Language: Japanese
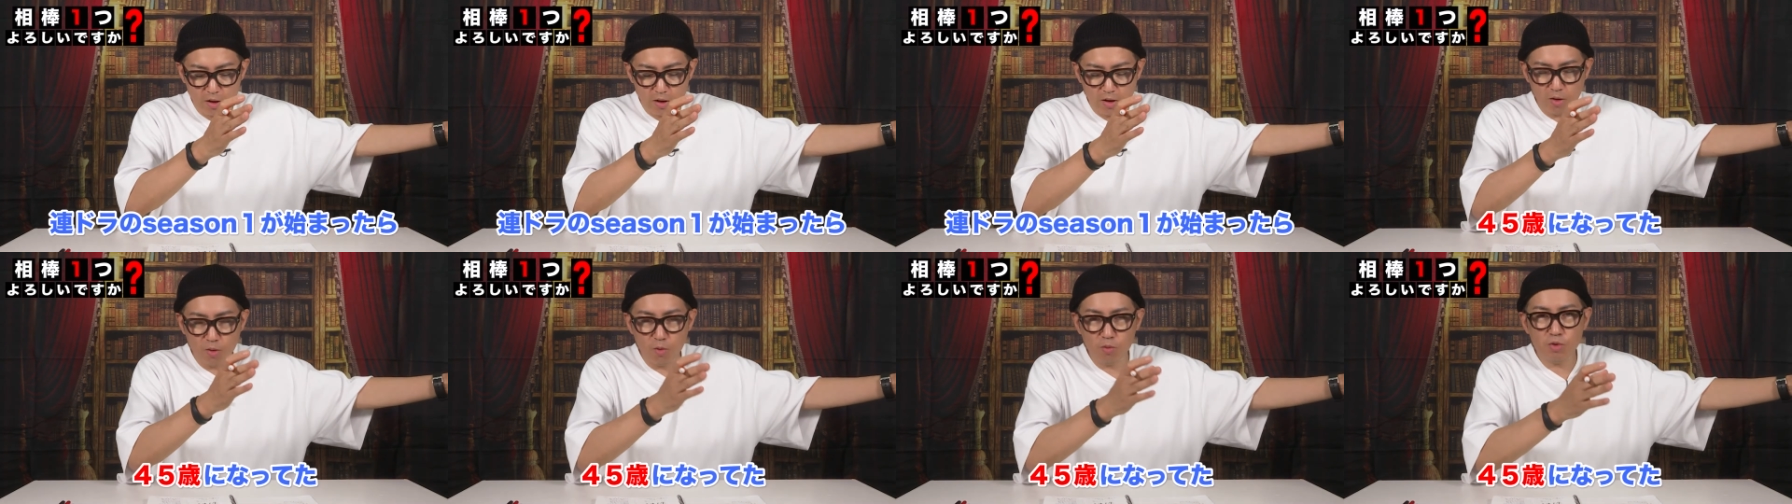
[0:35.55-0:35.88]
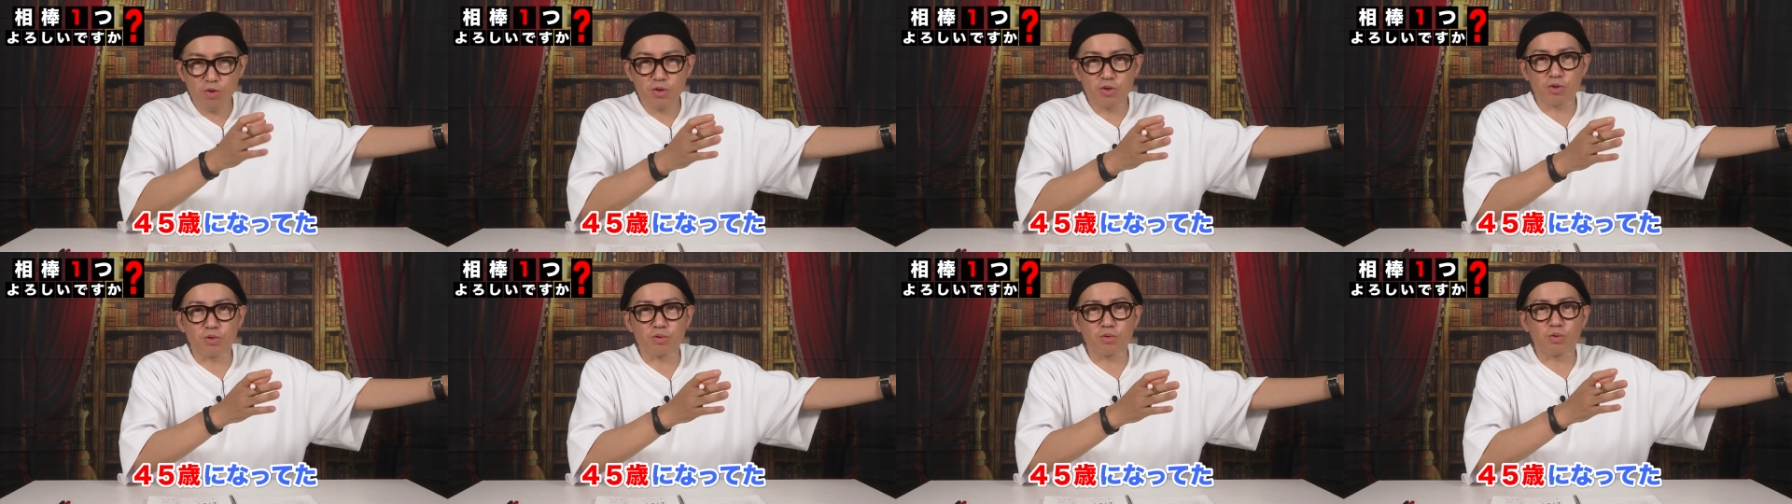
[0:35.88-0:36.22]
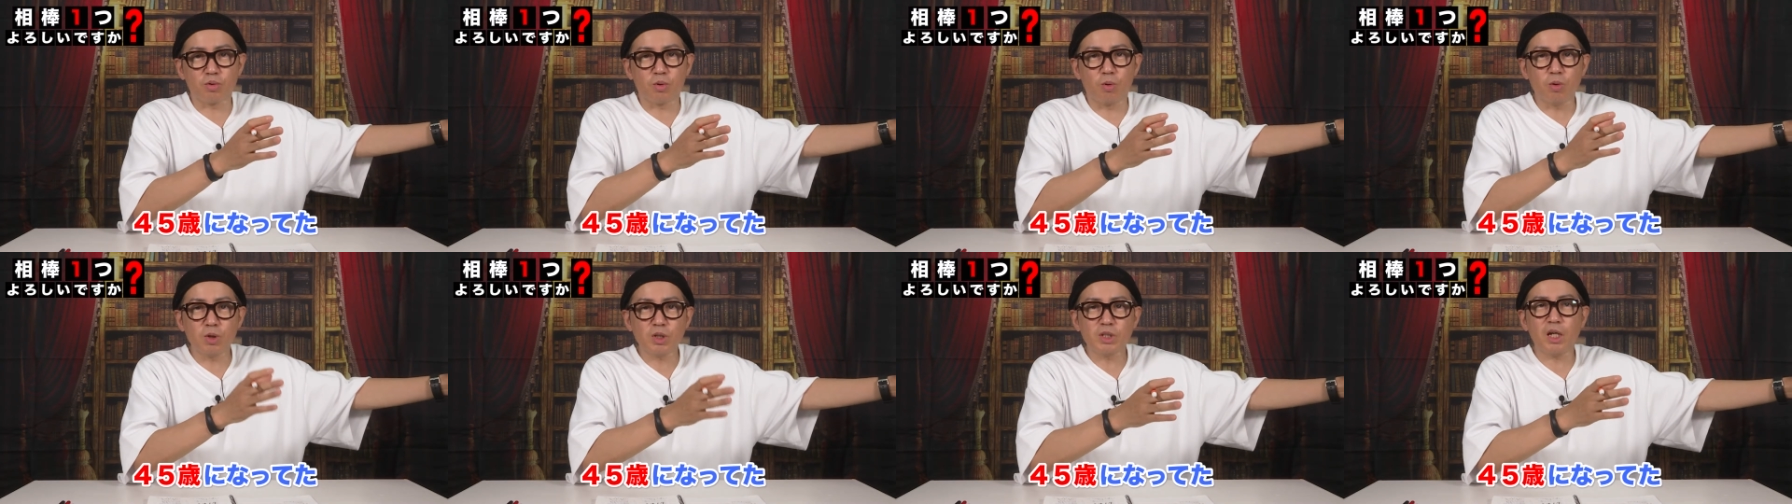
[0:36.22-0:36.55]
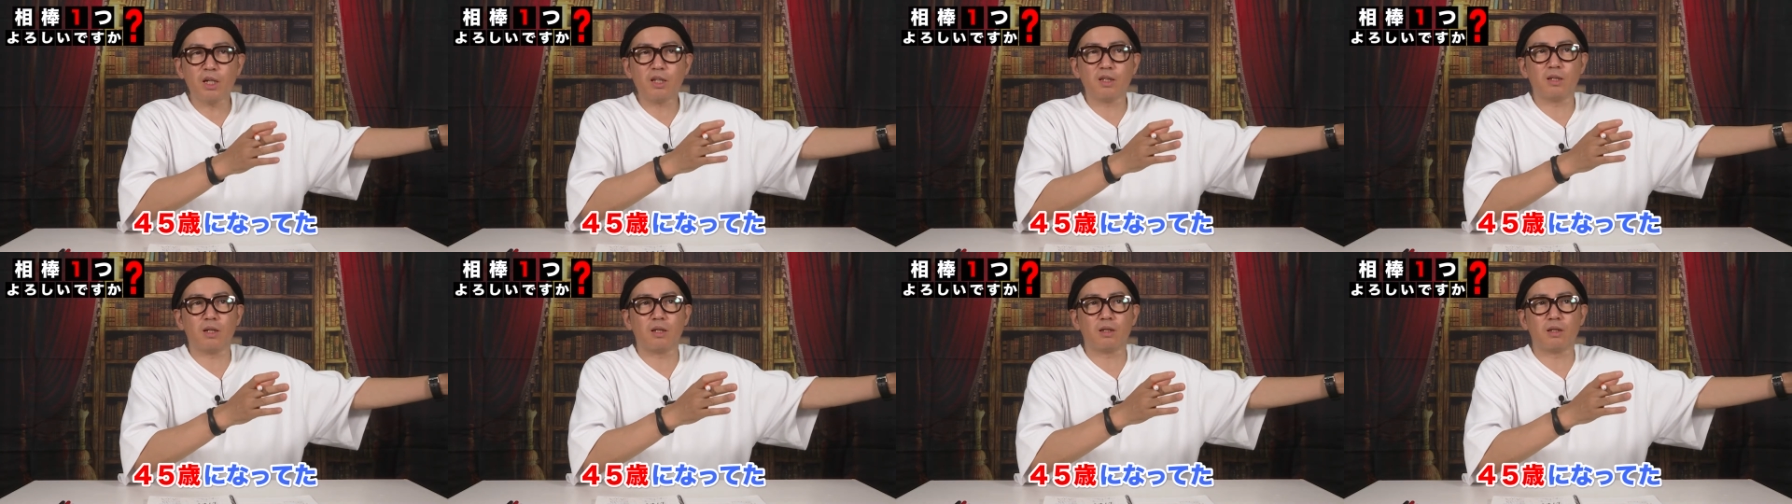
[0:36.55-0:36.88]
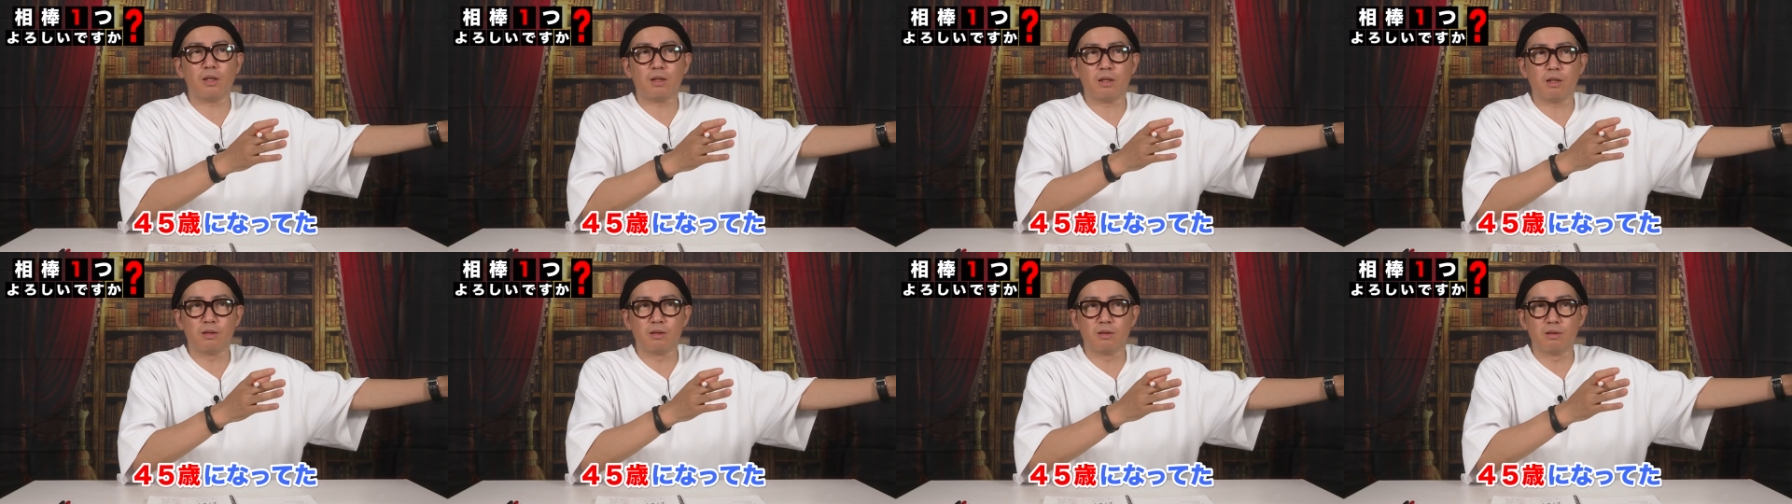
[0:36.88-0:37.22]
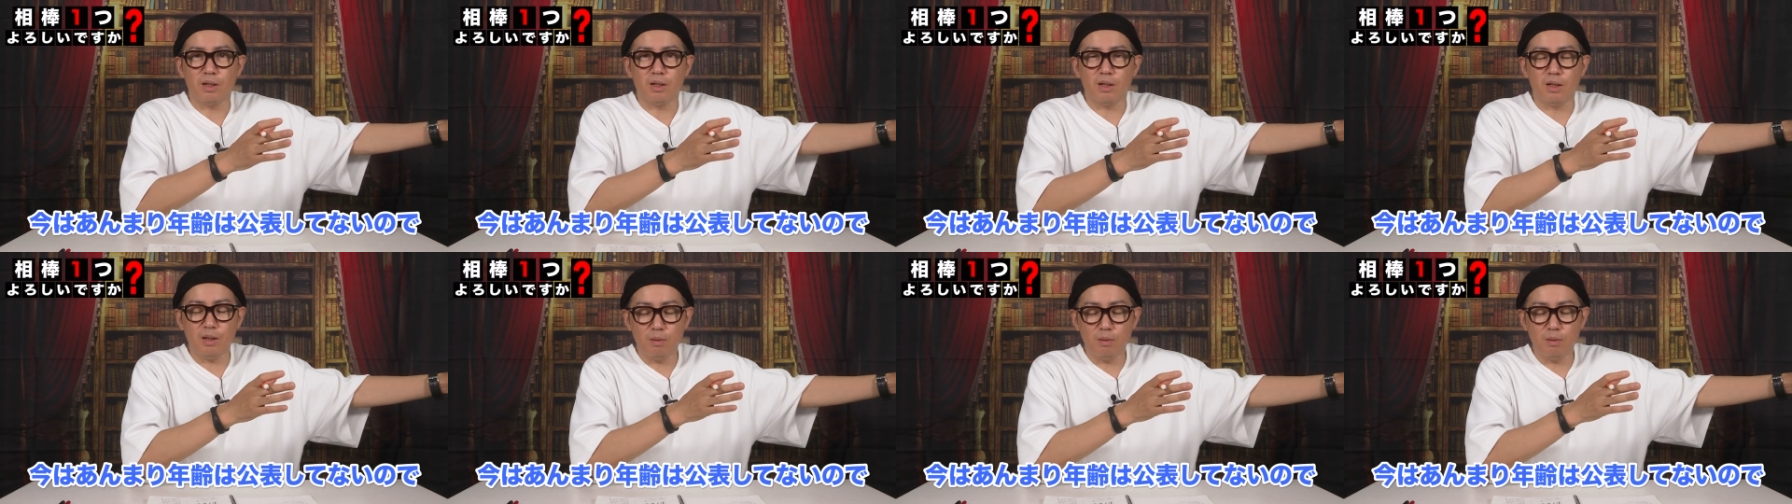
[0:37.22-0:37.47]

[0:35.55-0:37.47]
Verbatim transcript: よんじゅうごさいになってたんですよ。